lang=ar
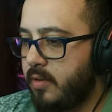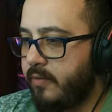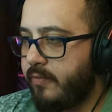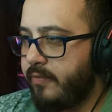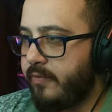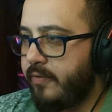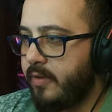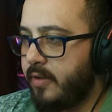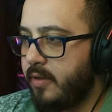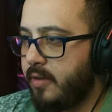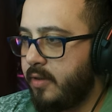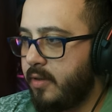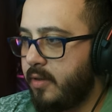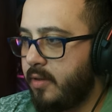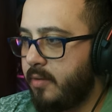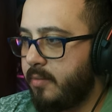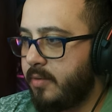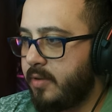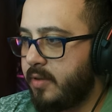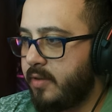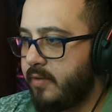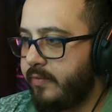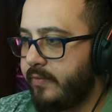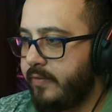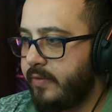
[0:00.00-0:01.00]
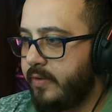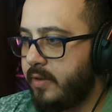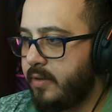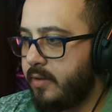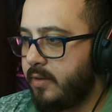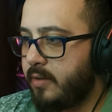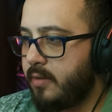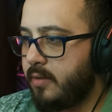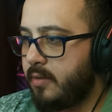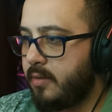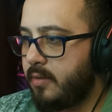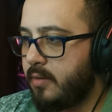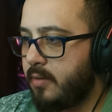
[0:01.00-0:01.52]
بتكفيني هاي بتكفيني
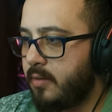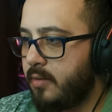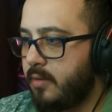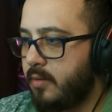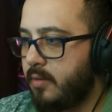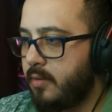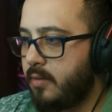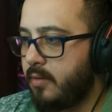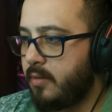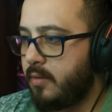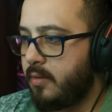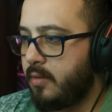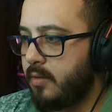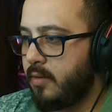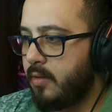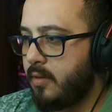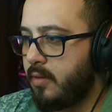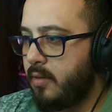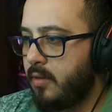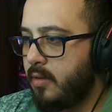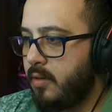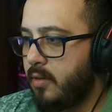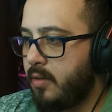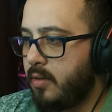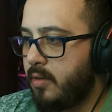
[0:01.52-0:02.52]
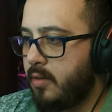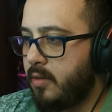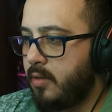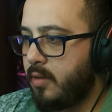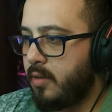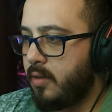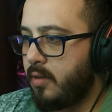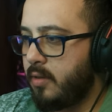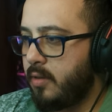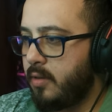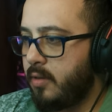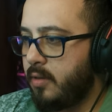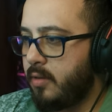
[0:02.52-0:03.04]

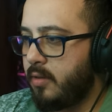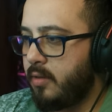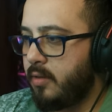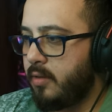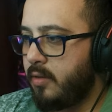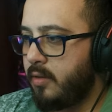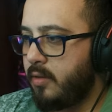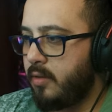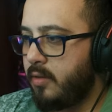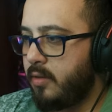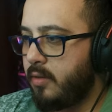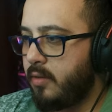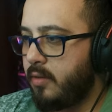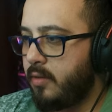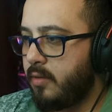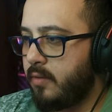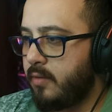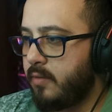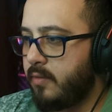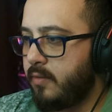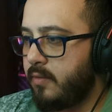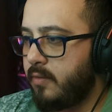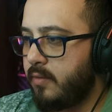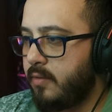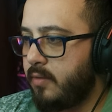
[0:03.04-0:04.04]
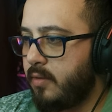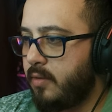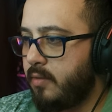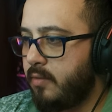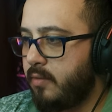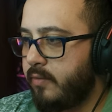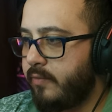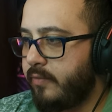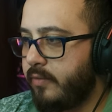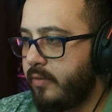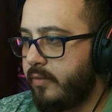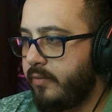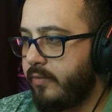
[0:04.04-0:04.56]
طلعني
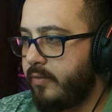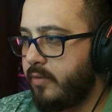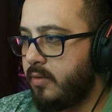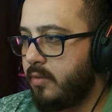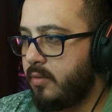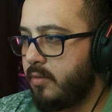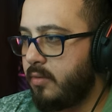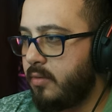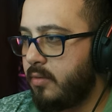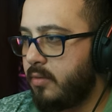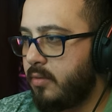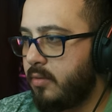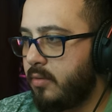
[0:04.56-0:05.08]
ايوه فوق فوق